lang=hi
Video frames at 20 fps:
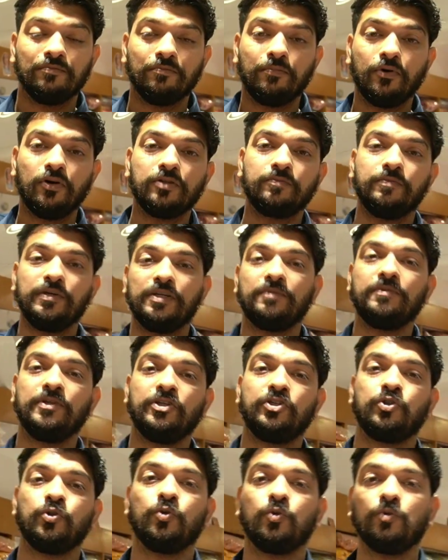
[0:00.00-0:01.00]
बहुत बड़े बड़े
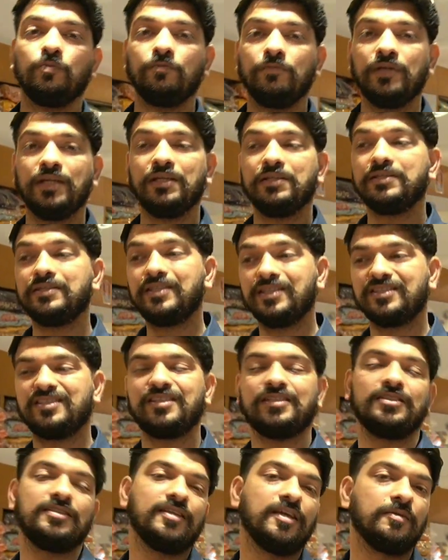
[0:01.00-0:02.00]
शोरूम में दस
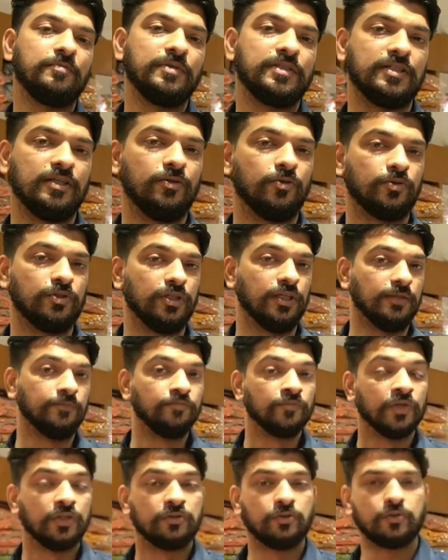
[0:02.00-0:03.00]
दस हज़ार में सेल होती
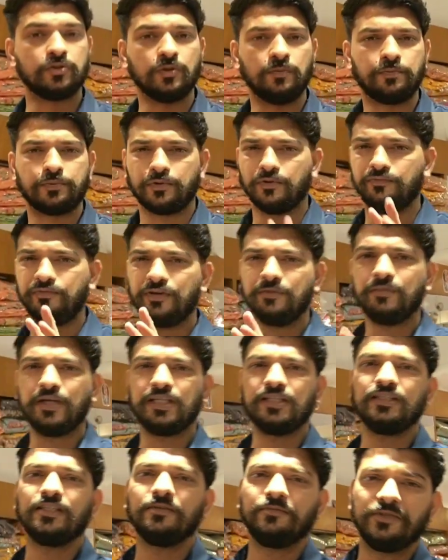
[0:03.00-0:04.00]
है दोस्तों प्रॉफिट
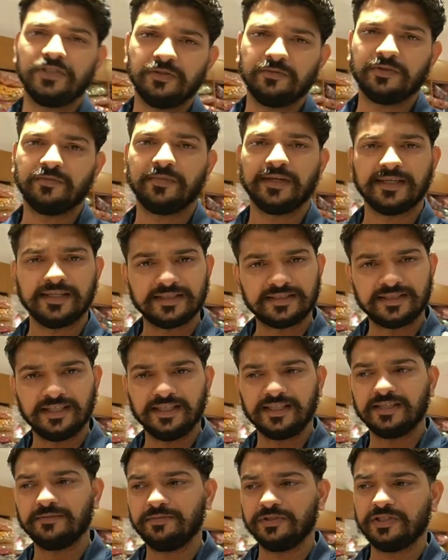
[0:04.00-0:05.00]
मार्जिन के पीछे मत भैया
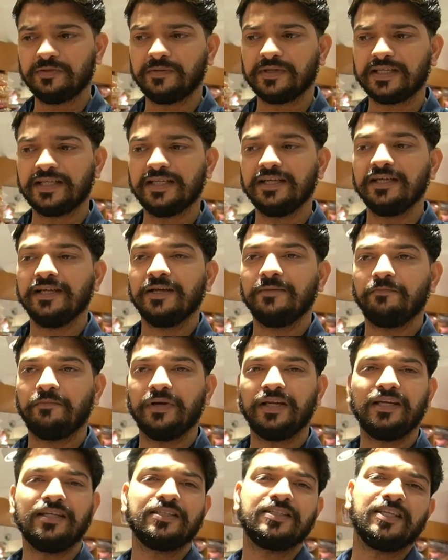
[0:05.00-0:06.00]
सेल के पीछे भागिए
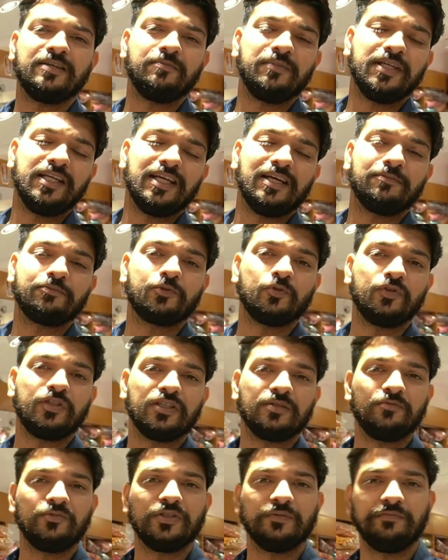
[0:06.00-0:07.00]
पहले छः महीने आप
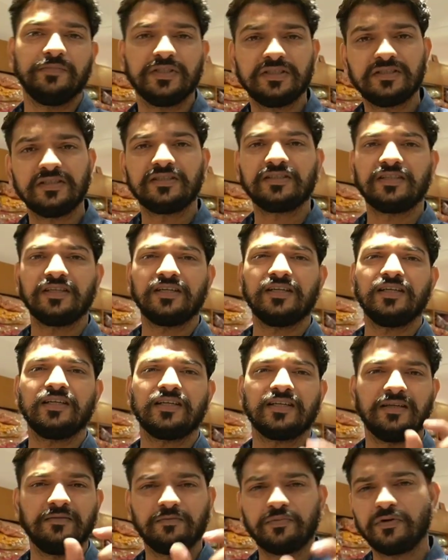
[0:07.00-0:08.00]
सोचिए मुझे बिजनेस करना है
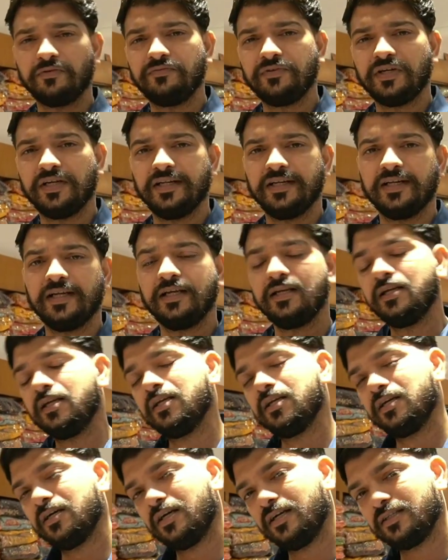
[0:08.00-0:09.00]
कम प्रॉफिट लेना है
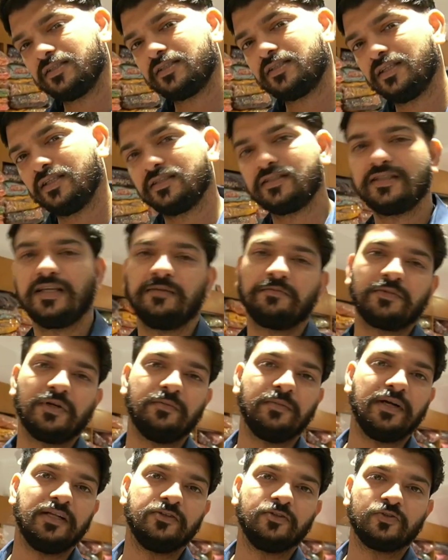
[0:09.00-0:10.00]
हंसते हंसते आपका
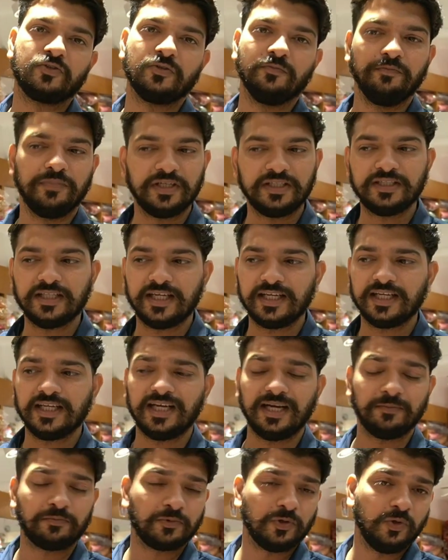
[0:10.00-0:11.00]
माल दोस्तों बिक जाएगा
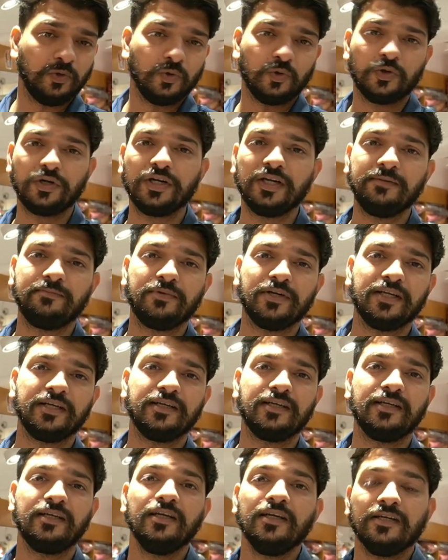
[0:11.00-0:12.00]
आपको लोड नहीं
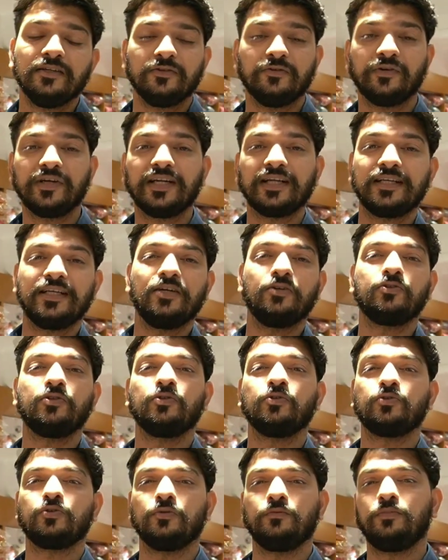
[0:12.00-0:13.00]
पड़ेगा वरना क्या होता
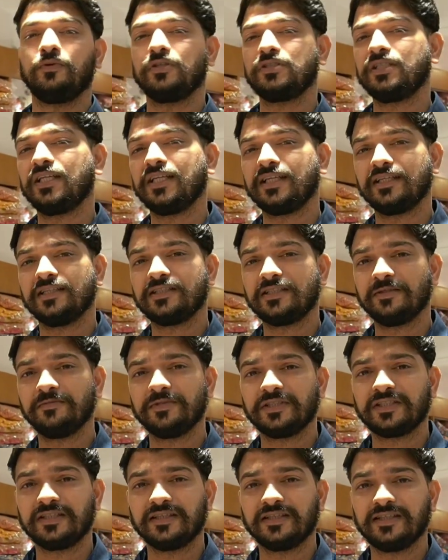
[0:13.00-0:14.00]
है दोस्तों बहुत सारे
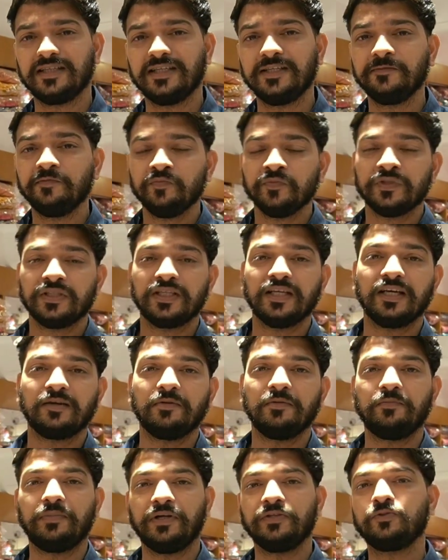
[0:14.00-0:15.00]
कस्टमर्स करते हैं कि यार
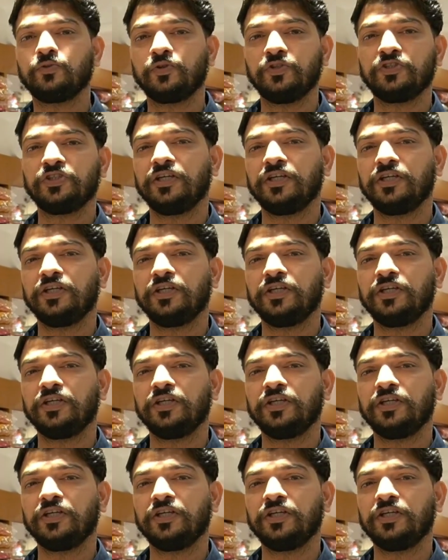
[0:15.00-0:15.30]
मैं 500 की